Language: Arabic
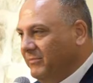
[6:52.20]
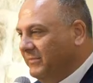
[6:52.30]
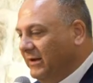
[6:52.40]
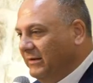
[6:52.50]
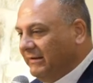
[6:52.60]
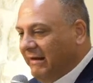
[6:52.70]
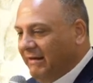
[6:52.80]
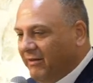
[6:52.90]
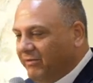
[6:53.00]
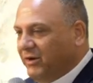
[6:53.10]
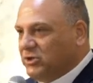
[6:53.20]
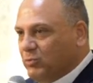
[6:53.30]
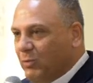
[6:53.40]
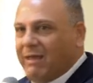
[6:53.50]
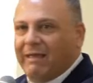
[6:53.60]
نلقي نظره
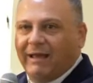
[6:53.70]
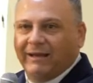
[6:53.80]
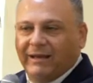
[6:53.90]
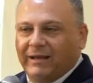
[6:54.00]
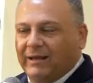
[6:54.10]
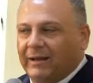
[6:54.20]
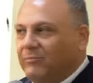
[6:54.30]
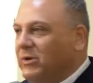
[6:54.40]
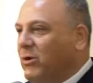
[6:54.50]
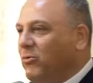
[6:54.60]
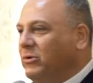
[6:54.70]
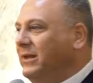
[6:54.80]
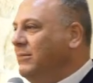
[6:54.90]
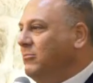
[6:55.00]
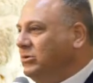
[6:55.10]
شوي على اليهود
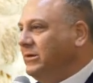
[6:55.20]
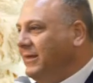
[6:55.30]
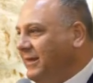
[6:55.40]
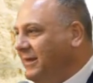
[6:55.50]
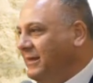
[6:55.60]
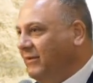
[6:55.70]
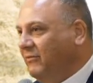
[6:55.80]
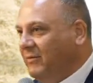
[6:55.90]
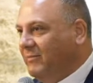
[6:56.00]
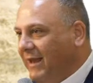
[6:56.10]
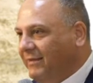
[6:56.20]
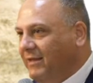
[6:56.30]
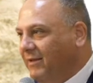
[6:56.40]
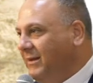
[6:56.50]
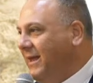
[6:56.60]
المتدينين في
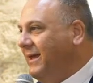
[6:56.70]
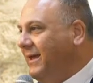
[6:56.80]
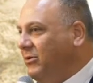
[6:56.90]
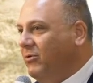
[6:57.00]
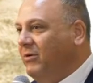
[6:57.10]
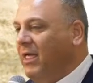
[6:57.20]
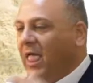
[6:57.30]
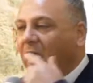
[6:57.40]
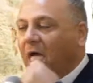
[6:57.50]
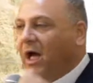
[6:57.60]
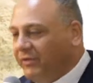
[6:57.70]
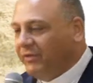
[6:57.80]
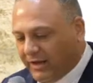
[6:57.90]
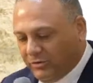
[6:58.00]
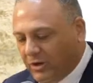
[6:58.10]
بلادنا بنلاقي انه
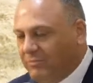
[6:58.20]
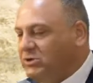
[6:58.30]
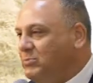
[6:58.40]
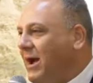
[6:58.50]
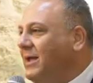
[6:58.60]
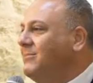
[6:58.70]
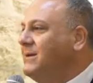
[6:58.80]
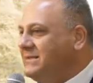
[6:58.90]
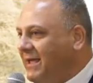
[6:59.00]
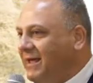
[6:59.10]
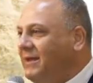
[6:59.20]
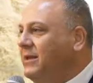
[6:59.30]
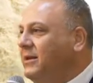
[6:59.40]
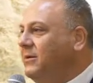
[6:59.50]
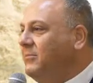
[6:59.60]
اثر هدول المجموعات
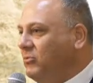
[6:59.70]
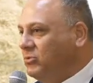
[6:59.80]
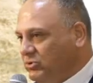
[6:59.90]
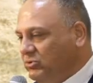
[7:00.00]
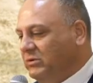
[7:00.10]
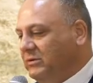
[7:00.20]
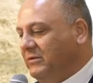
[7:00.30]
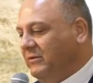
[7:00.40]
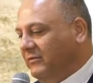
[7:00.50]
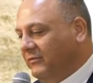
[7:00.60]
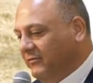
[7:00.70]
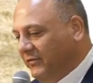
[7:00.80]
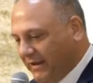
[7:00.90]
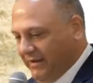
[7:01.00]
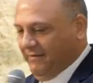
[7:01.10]
مازال موجود
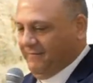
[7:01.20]
فيهن